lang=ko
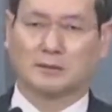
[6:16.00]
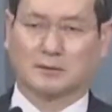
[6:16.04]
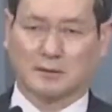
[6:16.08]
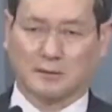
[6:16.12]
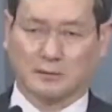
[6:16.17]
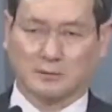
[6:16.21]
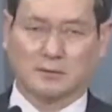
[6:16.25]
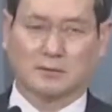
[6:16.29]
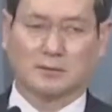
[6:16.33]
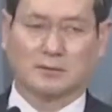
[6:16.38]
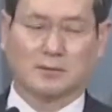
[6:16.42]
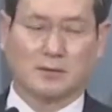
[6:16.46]

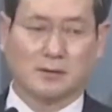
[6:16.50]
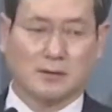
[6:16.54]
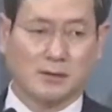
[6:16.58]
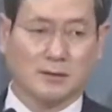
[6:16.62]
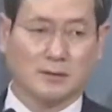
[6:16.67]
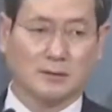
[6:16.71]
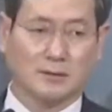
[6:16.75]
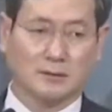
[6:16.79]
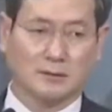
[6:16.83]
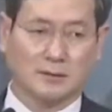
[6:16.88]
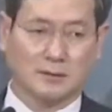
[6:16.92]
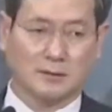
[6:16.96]

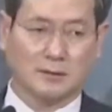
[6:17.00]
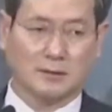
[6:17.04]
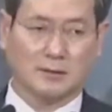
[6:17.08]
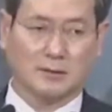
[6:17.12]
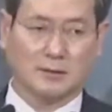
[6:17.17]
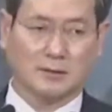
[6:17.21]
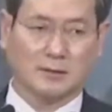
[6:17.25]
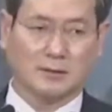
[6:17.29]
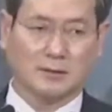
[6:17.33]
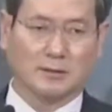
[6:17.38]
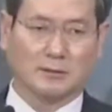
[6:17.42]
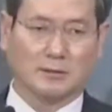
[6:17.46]
들리듯이
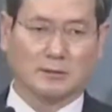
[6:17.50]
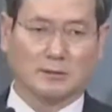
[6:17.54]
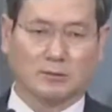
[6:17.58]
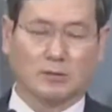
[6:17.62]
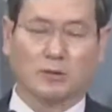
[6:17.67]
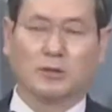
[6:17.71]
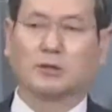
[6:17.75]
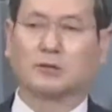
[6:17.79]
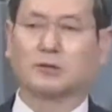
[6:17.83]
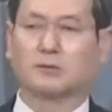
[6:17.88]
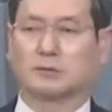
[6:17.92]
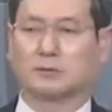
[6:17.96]

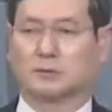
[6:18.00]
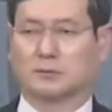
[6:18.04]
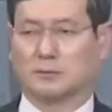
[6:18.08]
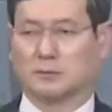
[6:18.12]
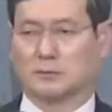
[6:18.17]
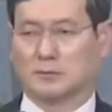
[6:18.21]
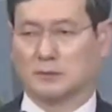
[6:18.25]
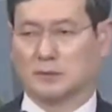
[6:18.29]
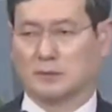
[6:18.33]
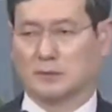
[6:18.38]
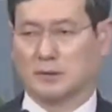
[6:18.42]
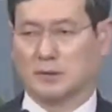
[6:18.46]
교회도
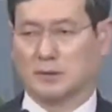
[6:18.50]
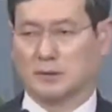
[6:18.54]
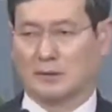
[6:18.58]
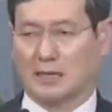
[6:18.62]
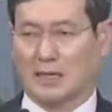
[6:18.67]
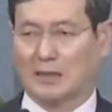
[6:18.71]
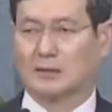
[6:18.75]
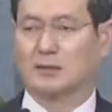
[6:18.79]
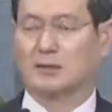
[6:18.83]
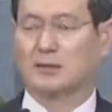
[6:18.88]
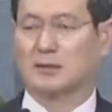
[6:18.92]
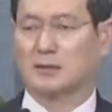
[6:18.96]
네, 다
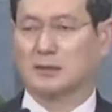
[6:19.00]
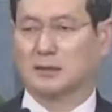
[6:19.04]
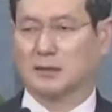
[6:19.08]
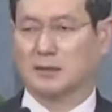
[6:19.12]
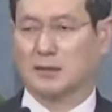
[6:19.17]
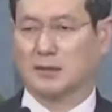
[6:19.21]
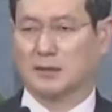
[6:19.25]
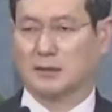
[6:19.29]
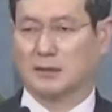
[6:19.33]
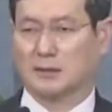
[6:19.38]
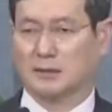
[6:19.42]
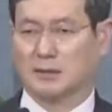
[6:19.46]

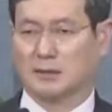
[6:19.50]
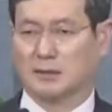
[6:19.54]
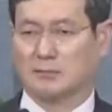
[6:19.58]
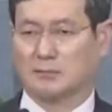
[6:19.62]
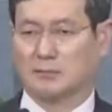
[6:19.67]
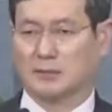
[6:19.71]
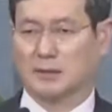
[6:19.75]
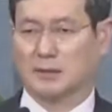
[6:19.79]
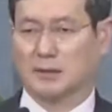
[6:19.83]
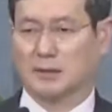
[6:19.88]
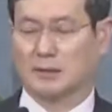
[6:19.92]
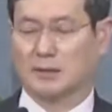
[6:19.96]
틀리다라는
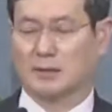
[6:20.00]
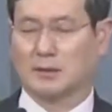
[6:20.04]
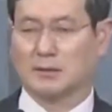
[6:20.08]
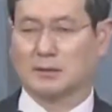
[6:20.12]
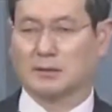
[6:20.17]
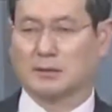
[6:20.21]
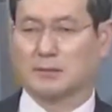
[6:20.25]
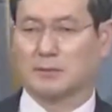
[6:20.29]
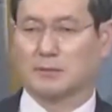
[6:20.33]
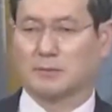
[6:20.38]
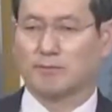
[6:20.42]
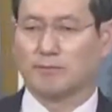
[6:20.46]
겁니다.
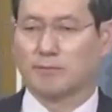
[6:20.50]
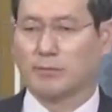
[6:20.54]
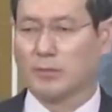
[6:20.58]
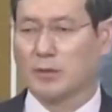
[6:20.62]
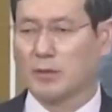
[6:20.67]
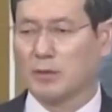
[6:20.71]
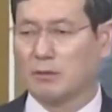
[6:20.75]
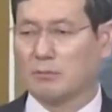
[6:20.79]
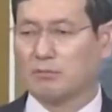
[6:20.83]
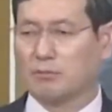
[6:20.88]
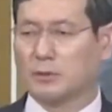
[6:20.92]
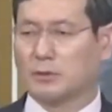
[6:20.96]
그래서
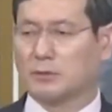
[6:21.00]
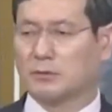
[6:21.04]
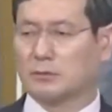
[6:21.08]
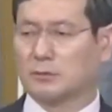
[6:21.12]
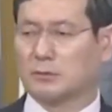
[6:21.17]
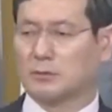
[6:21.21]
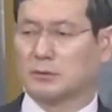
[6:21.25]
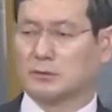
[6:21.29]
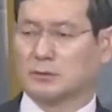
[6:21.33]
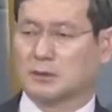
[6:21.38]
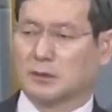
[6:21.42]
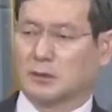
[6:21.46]

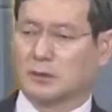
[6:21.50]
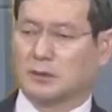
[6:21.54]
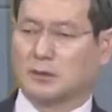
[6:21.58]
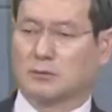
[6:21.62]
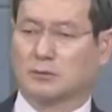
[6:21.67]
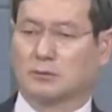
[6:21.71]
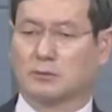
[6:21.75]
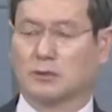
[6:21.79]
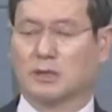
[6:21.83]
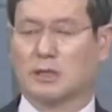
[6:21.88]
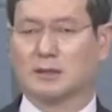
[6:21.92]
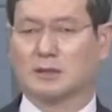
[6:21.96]
병원을 제대로
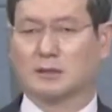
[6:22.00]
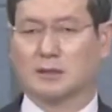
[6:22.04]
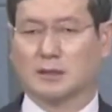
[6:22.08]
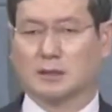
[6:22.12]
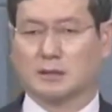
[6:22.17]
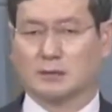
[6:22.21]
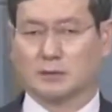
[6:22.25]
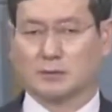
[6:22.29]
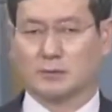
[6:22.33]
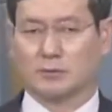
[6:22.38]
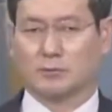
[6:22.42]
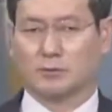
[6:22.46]

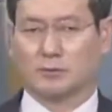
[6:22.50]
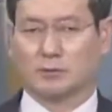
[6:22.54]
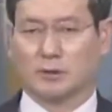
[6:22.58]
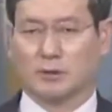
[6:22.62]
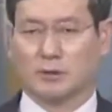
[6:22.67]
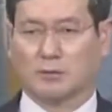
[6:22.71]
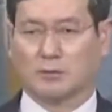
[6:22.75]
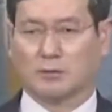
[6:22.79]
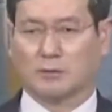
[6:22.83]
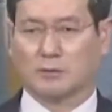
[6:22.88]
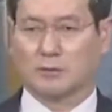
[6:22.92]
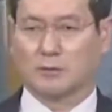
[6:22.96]
찾아가지를
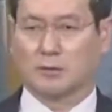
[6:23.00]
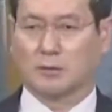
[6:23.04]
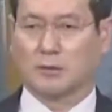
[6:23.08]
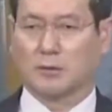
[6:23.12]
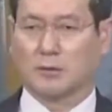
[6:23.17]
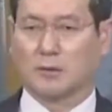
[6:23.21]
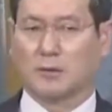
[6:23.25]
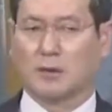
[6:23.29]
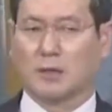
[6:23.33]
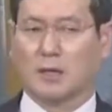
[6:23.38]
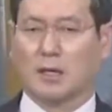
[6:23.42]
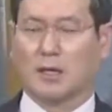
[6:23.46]
못하고
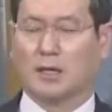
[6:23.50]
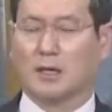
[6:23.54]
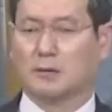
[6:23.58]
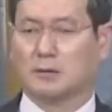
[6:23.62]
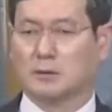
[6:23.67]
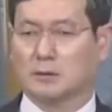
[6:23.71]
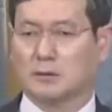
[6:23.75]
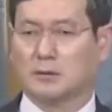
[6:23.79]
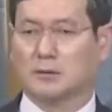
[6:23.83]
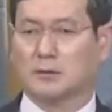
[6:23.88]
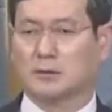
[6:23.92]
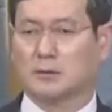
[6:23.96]

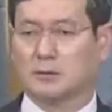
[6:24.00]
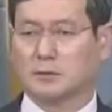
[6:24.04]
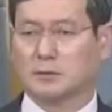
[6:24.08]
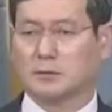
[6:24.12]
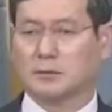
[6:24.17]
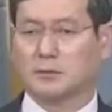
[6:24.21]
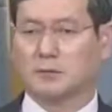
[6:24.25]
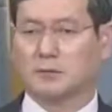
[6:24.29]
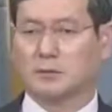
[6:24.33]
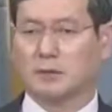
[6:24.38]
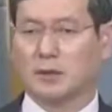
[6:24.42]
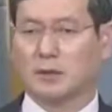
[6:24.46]
아니 그
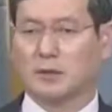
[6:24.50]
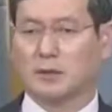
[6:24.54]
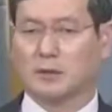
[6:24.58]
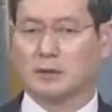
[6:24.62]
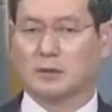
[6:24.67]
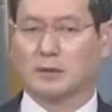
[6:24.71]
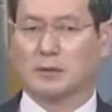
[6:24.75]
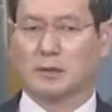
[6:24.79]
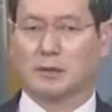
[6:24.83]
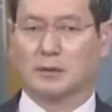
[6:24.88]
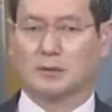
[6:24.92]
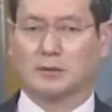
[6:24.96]

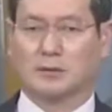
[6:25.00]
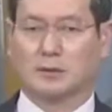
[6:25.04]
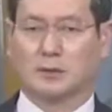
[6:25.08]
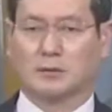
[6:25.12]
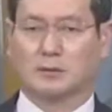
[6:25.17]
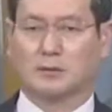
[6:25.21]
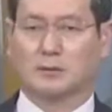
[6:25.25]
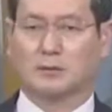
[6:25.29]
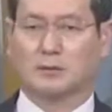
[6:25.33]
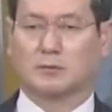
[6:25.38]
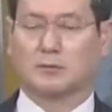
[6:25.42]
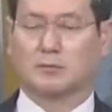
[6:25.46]
뇌혈관이
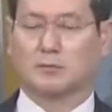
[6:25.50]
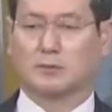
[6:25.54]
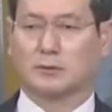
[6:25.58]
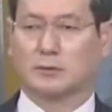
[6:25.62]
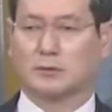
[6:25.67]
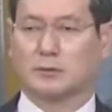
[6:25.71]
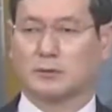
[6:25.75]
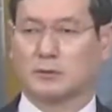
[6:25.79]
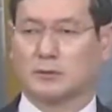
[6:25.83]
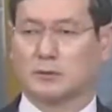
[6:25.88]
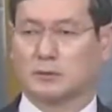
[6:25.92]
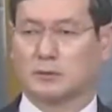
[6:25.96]
생기는
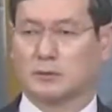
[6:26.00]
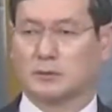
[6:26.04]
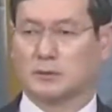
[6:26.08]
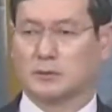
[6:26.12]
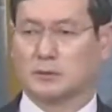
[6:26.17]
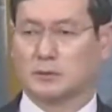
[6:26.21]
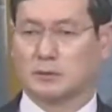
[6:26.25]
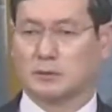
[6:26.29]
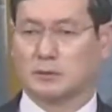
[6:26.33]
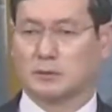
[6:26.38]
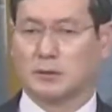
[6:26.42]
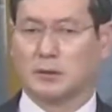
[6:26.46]

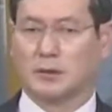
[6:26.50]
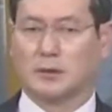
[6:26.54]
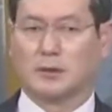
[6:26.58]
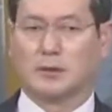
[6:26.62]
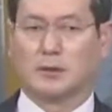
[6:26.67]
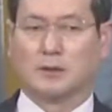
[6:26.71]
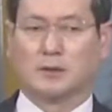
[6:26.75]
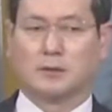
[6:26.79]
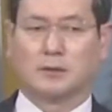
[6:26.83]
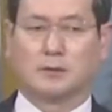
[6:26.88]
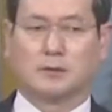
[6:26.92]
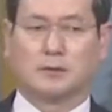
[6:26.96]
병을
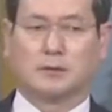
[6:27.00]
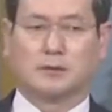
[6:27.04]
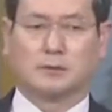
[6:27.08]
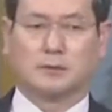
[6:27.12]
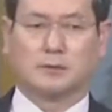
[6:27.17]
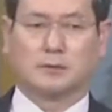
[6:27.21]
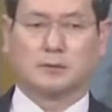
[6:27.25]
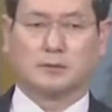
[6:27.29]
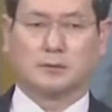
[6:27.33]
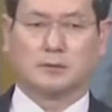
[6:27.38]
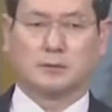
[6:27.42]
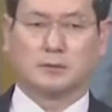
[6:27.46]

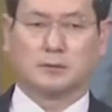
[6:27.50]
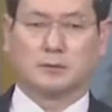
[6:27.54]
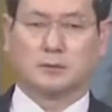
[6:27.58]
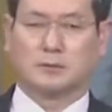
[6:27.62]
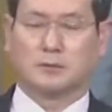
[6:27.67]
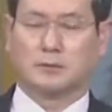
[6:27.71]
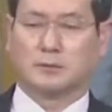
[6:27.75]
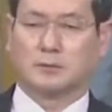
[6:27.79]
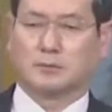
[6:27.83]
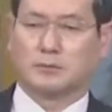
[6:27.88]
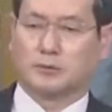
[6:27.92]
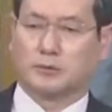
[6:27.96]
그
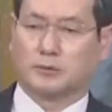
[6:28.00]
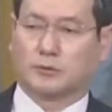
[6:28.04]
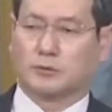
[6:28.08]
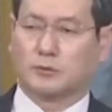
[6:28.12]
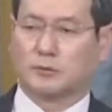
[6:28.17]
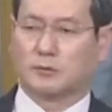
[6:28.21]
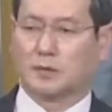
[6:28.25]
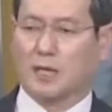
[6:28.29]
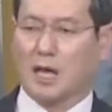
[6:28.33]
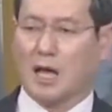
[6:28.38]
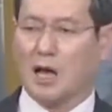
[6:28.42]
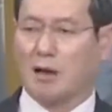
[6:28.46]

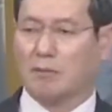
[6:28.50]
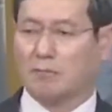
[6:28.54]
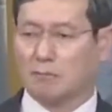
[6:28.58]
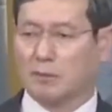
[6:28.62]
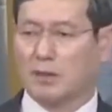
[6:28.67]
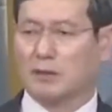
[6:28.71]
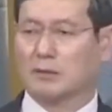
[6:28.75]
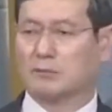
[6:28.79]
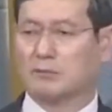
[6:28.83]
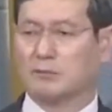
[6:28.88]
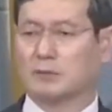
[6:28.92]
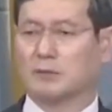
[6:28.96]
무슨
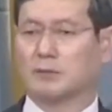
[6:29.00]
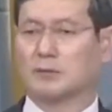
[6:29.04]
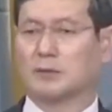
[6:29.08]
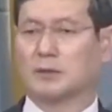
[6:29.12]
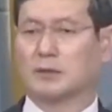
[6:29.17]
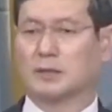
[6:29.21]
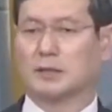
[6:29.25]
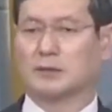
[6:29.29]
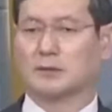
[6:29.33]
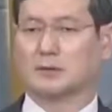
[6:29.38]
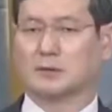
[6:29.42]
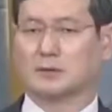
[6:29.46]
한방병원에
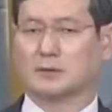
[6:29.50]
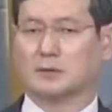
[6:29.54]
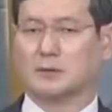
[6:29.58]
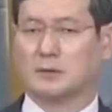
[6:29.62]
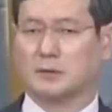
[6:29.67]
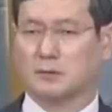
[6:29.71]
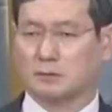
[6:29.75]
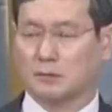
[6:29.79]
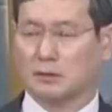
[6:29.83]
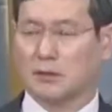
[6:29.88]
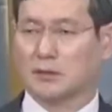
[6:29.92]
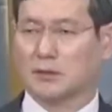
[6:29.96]
가서
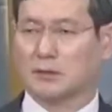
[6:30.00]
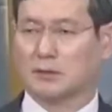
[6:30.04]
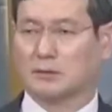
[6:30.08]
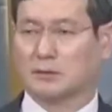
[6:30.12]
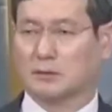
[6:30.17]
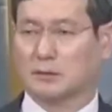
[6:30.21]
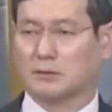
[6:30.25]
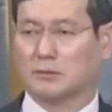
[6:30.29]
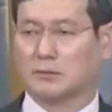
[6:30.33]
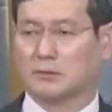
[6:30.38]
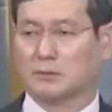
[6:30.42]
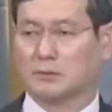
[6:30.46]
치료하겠다고